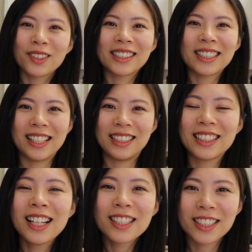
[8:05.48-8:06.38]
所以这一
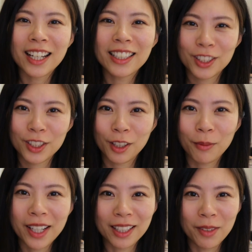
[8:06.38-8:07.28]
次上一支
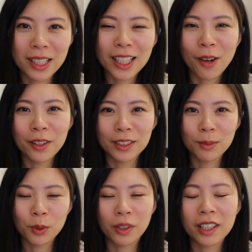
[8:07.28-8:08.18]
影片里面才会有
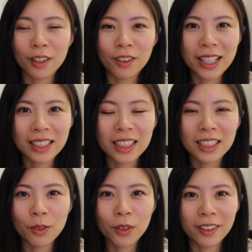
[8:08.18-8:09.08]
这么多人留言，其
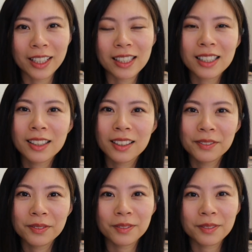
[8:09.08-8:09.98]
实我有点
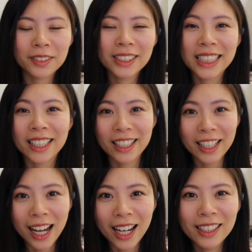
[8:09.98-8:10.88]
惊
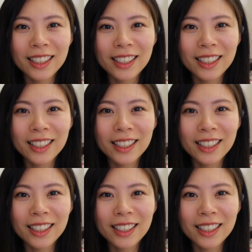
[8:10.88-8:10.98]
讶，